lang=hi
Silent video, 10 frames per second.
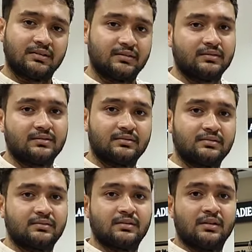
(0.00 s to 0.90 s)
प्रीपेड
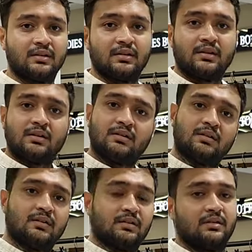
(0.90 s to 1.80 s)
ऑर्डर रहने वाला है कैश ऑन
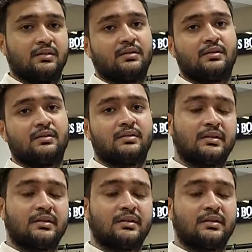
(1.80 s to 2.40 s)
डिलीवरी मिल जाती है